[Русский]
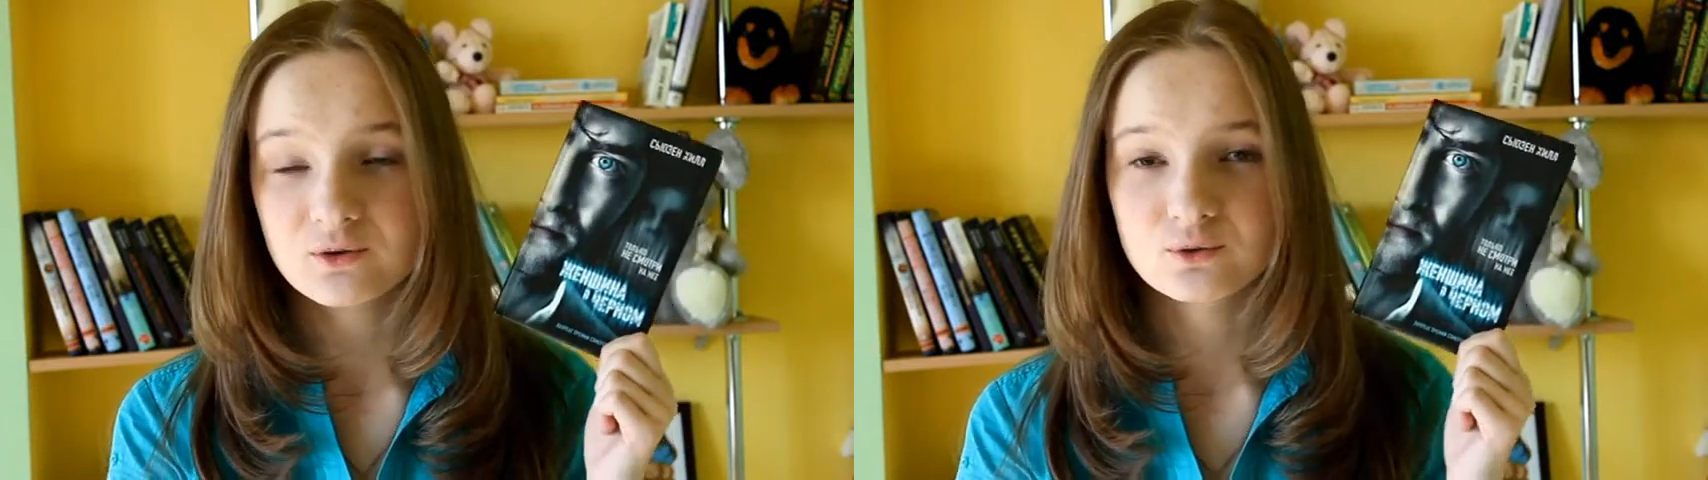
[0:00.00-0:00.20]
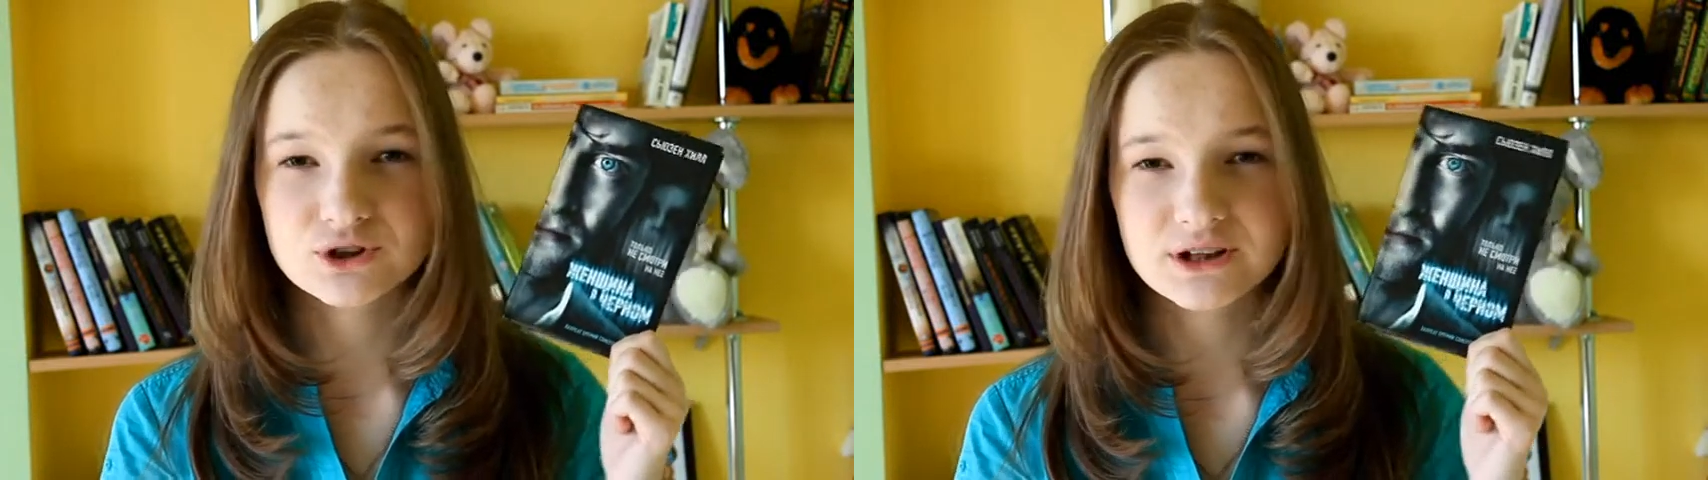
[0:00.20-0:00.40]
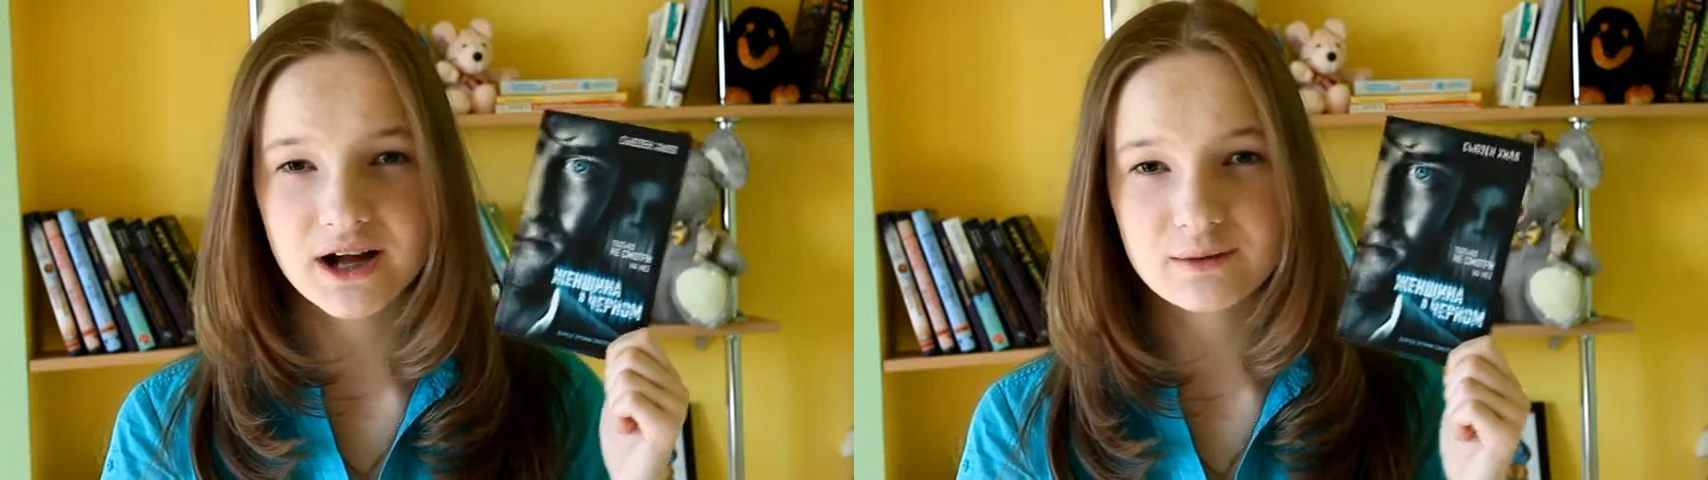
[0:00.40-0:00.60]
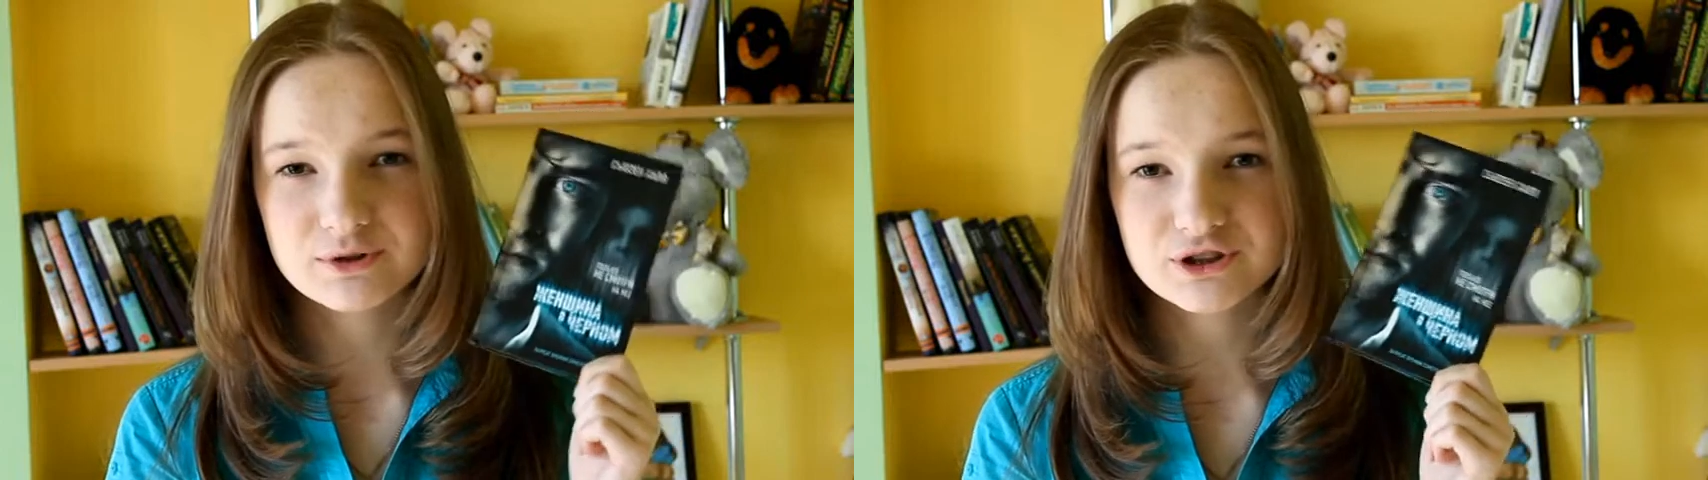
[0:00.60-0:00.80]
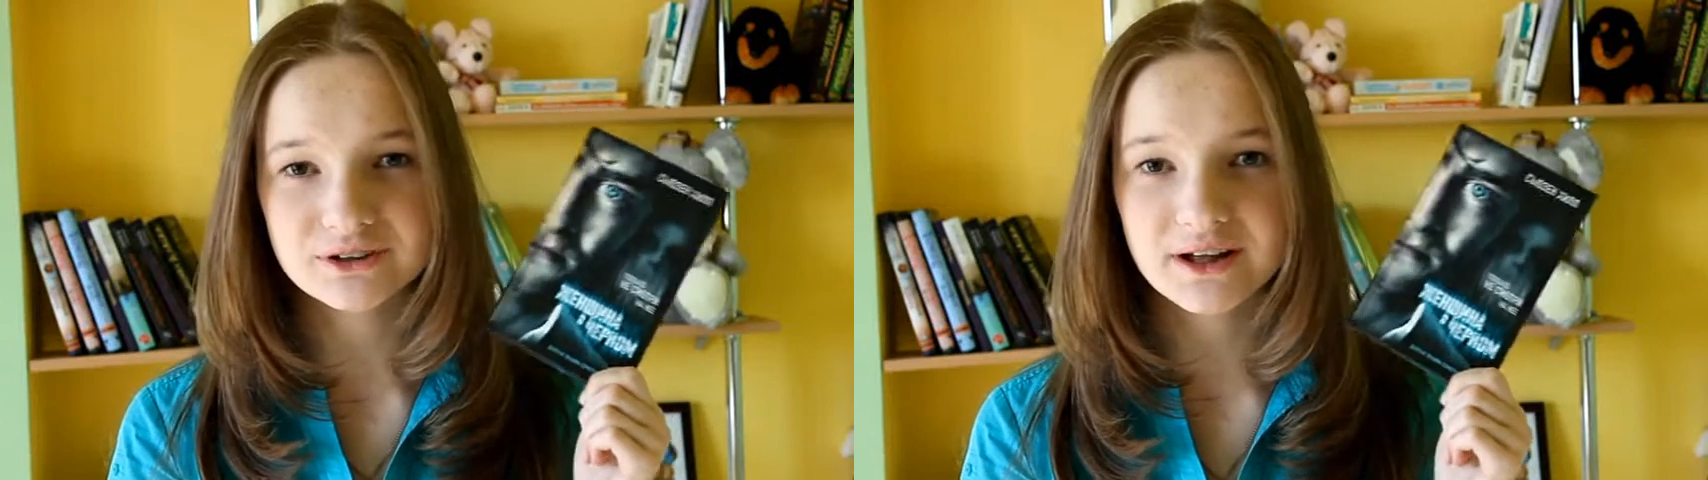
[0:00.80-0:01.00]
уже такая
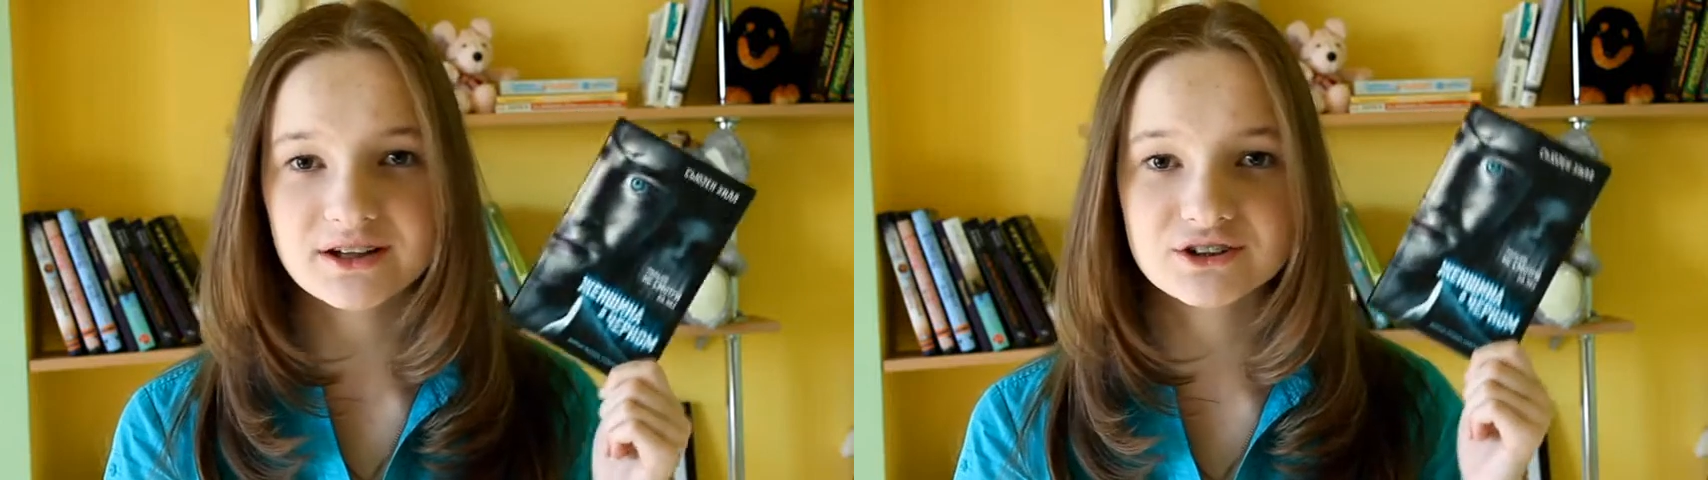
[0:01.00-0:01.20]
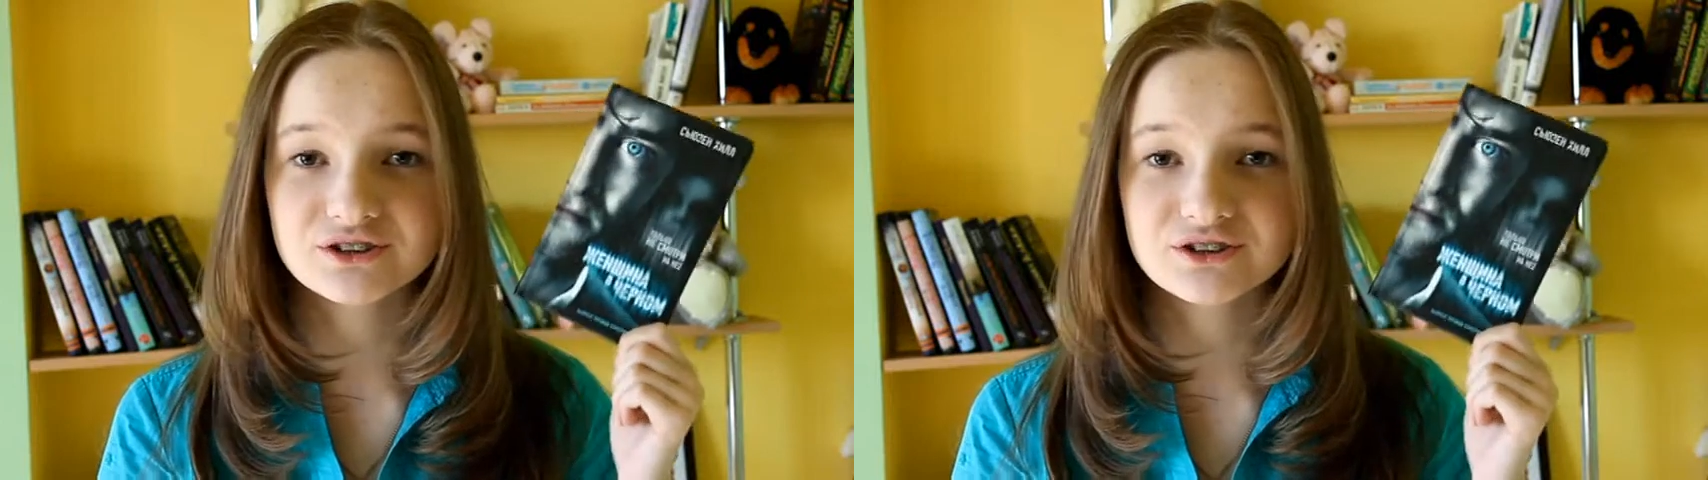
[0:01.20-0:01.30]
пожилая,